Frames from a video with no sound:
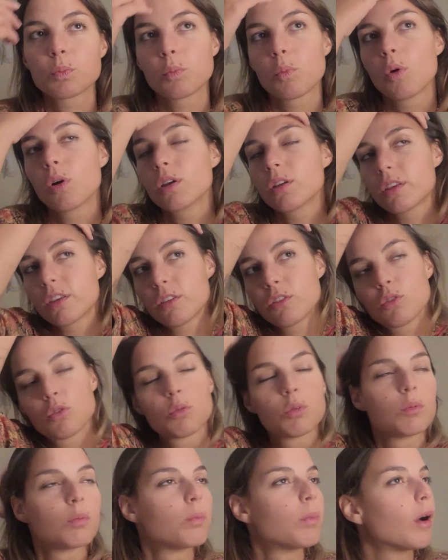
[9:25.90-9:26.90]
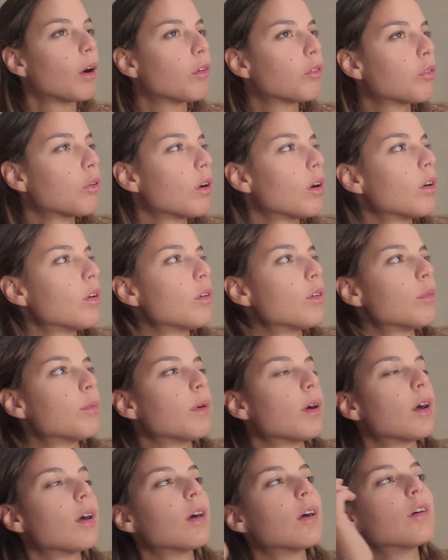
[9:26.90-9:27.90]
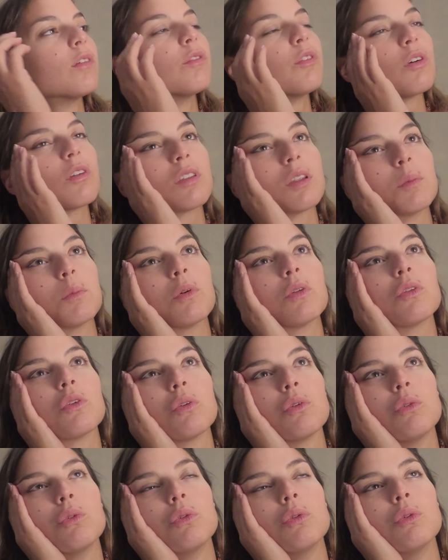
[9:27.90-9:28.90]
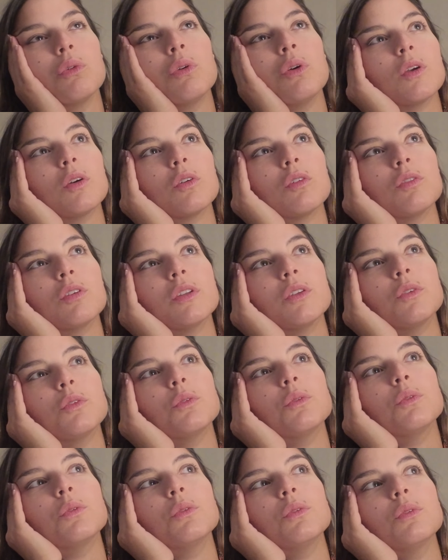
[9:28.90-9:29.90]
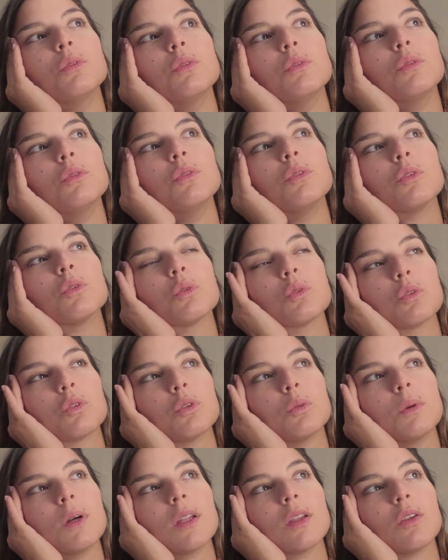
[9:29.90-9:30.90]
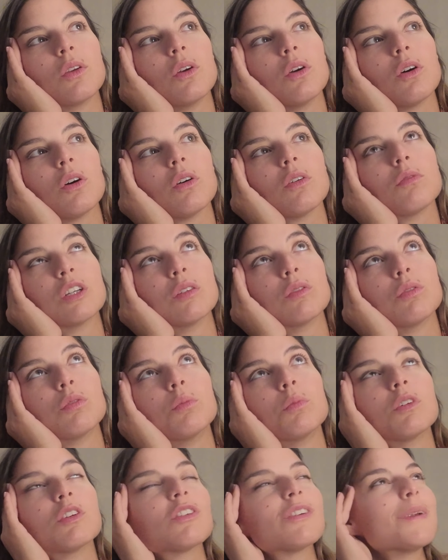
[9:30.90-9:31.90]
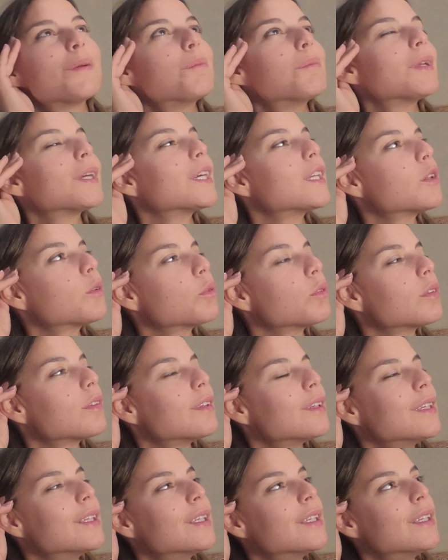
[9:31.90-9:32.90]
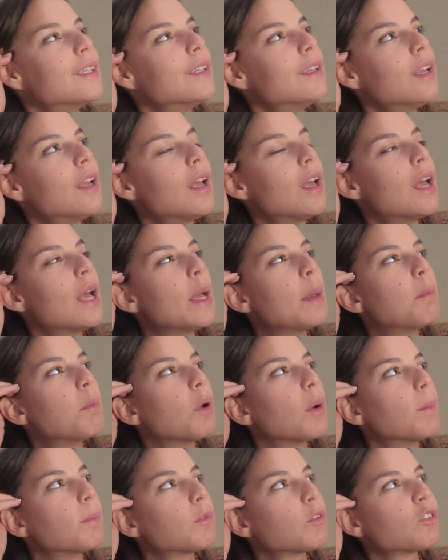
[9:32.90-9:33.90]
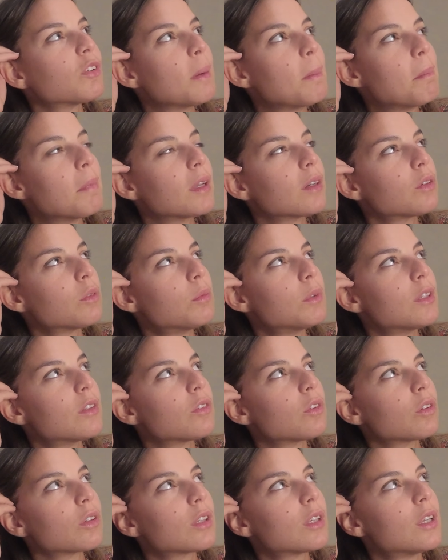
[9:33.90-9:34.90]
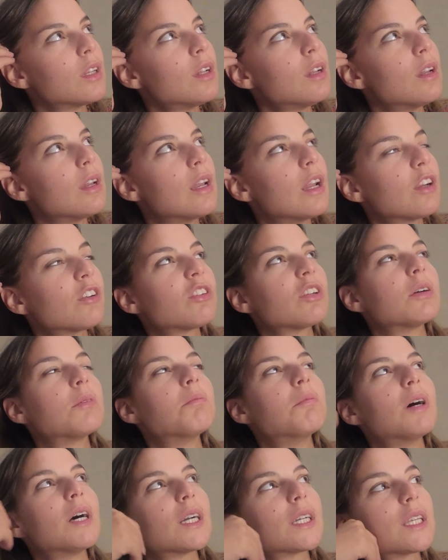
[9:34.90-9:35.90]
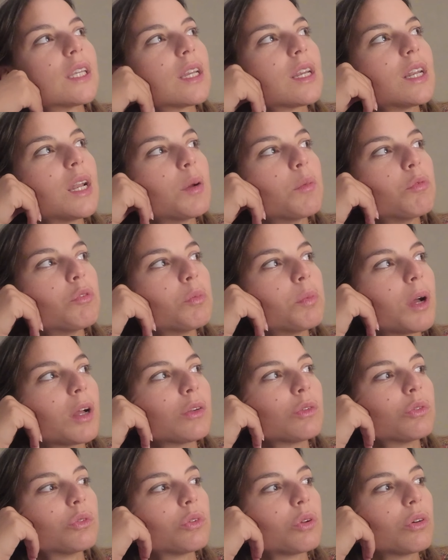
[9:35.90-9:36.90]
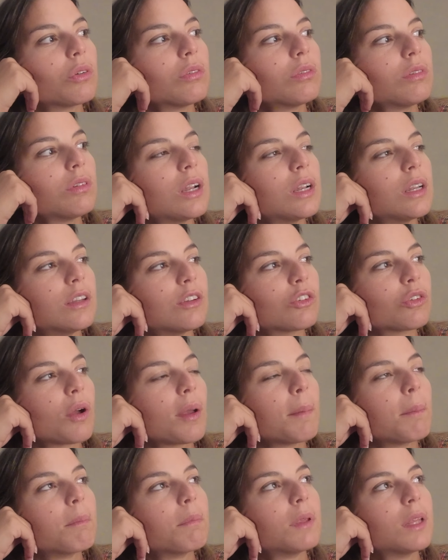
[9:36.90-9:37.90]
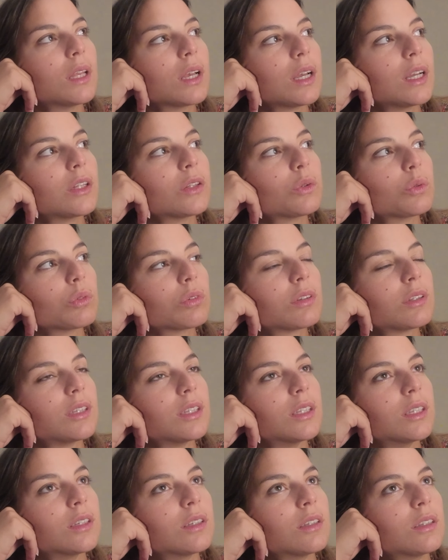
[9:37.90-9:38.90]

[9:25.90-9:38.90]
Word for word: Moi, qui suis parfois euh, ben, forcément dans le au du consommateur, j'avoue, moi j'aime bien être conseillé mais en même temps j'aime bien qu'on me laisse tranquille. Là j'ai remarqué que la plupart du temps les gens aiment bien être conseillés.